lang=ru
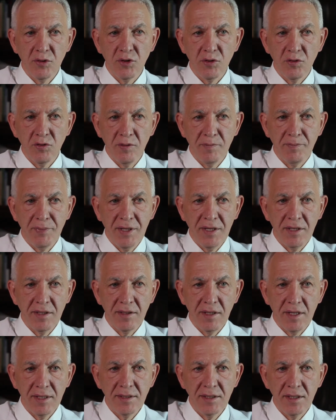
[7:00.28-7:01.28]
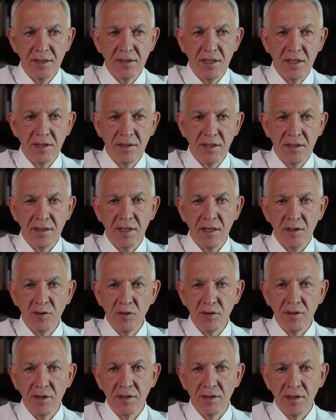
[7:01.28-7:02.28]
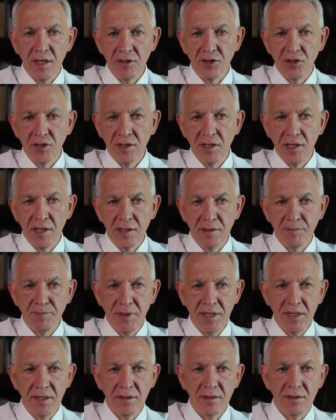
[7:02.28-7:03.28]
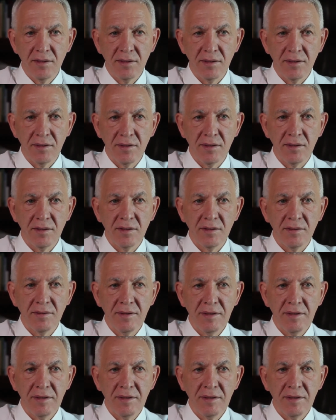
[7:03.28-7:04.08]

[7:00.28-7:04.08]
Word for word: что перед российской кардиологией, так же как перед э,